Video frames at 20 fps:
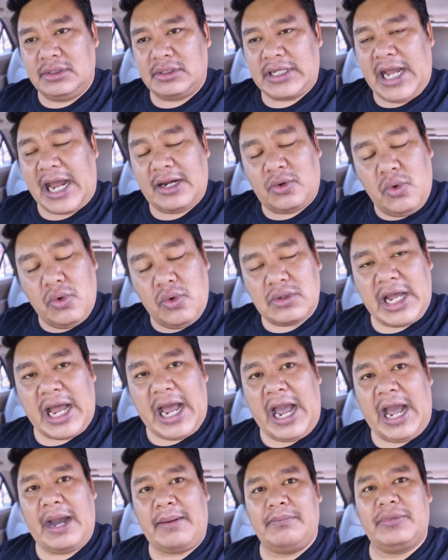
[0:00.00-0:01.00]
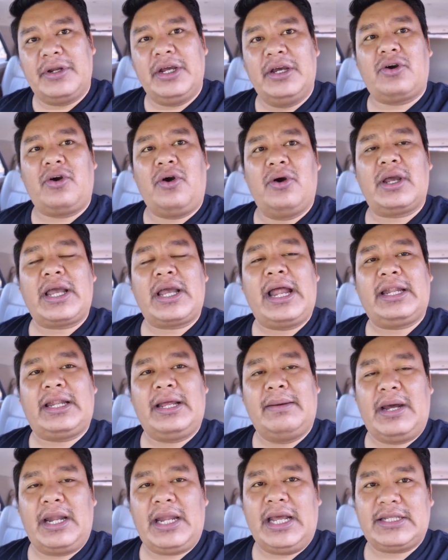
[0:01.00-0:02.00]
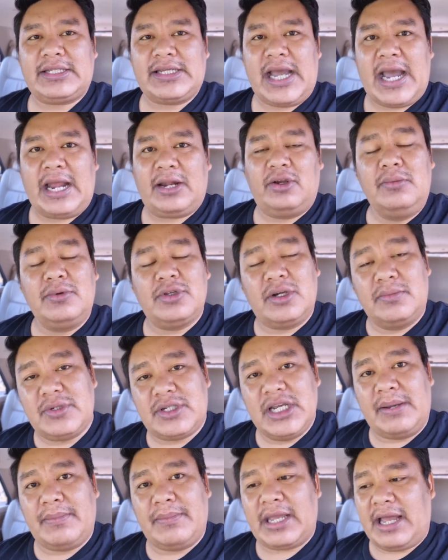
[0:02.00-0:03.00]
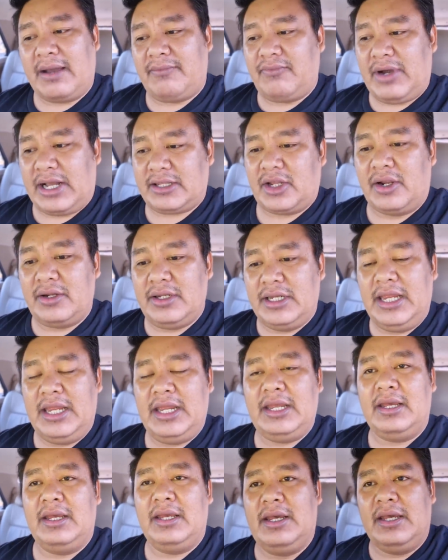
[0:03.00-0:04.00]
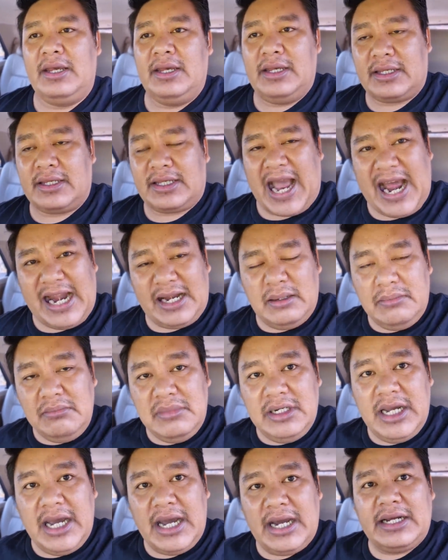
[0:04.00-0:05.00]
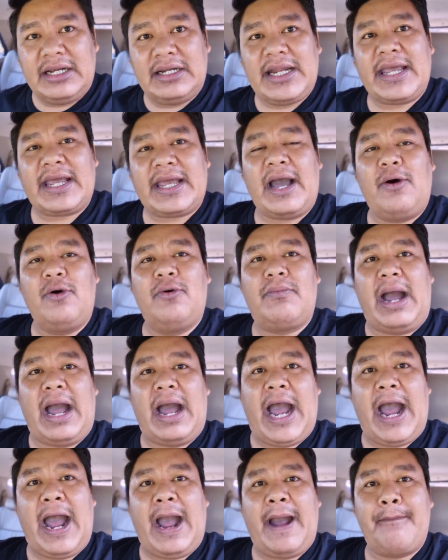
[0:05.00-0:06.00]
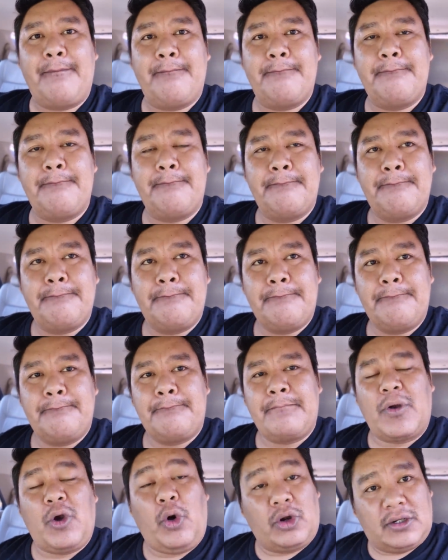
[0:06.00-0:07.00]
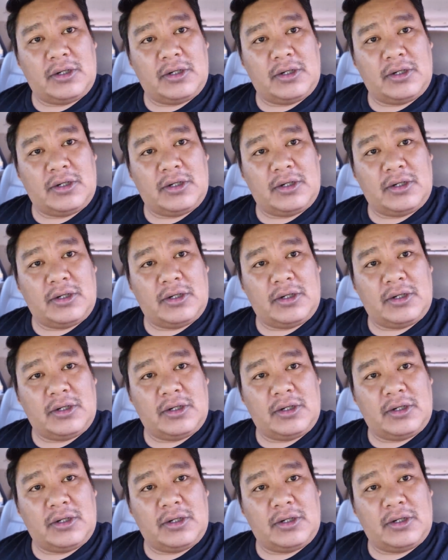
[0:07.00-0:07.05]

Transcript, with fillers: การคุกคามเรื่องของการทำอนาจารคุณผู้ชมเชื่อไหมครับว่าตอนนี้การเมืองได้เข้ามากด